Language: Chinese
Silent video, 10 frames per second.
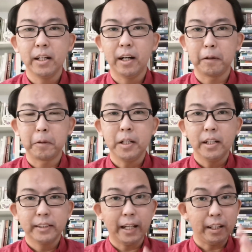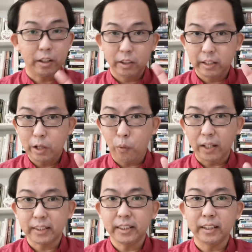啊，在《列
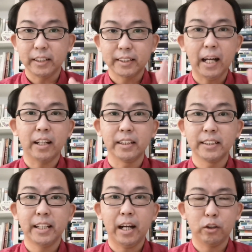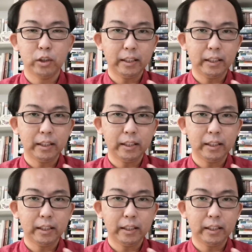王记》的上跟下，